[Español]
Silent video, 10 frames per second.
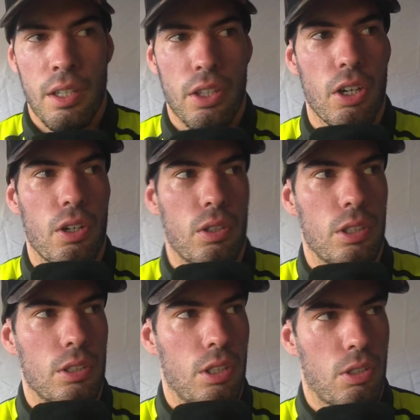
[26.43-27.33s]
No,
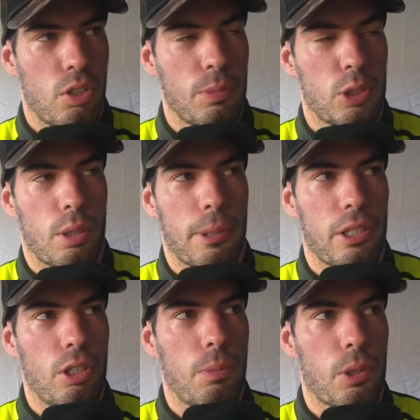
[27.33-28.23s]
no, no me
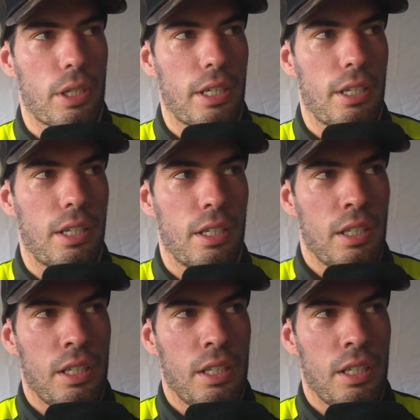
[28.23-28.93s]
sorprendió porque